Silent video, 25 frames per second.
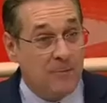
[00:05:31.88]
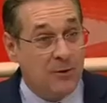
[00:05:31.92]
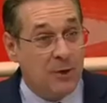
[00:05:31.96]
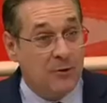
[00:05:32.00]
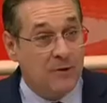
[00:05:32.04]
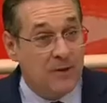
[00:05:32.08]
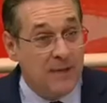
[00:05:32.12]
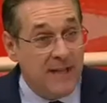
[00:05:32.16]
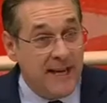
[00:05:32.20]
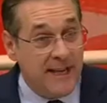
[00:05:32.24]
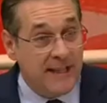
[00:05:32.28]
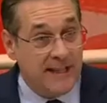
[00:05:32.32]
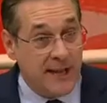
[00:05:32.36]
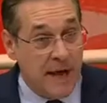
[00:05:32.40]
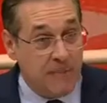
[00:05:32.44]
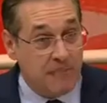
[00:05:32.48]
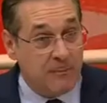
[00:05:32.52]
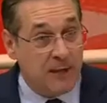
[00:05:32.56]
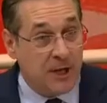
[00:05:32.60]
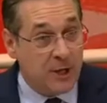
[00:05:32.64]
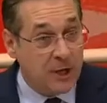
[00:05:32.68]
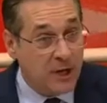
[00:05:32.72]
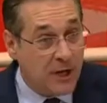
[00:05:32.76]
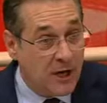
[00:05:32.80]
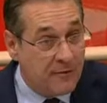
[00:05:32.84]
und nicht
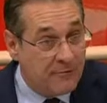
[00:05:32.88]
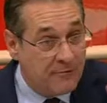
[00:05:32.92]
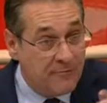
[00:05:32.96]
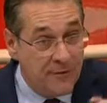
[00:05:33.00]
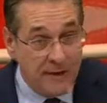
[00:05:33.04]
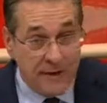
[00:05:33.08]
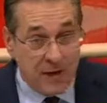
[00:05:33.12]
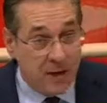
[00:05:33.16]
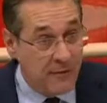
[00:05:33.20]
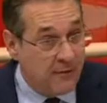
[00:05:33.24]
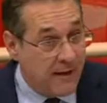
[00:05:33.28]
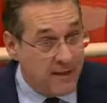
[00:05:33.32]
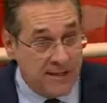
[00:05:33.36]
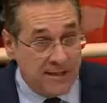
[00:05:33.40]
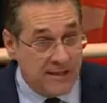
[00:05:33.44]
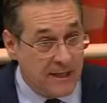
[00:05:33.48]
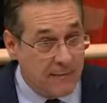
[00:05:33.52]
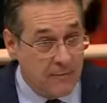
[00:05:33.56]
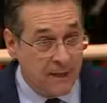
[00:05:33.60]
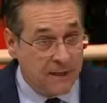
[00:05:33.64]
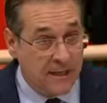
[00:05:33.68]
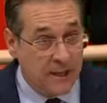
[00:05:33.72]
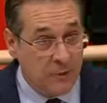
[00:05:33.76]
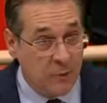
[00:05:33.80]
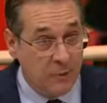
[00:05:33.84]
abgeschafft wird, auch wenn sie immer
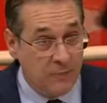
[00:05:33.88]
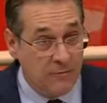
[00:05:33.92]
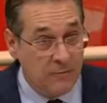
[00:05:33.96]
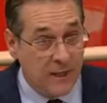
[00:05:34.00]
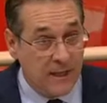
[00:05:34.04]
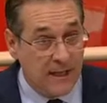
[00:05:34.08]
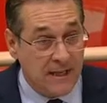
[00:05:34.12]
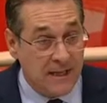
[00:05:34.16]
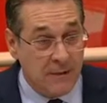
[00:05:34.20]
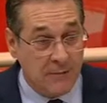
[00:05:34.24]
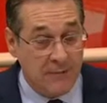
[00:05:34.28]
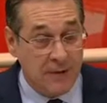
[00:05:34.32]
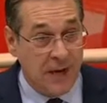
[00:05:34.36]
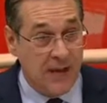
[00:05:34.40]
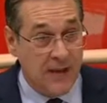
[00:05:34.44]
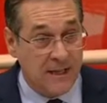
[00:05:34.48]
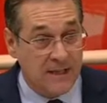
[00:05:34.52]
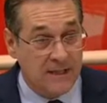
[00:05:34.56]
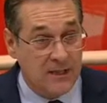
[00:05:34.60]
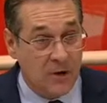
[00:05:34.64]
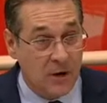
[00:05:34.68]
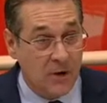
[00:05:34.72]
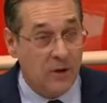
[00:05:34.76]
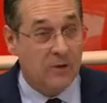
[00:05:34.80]
die Unwahrheit sagen.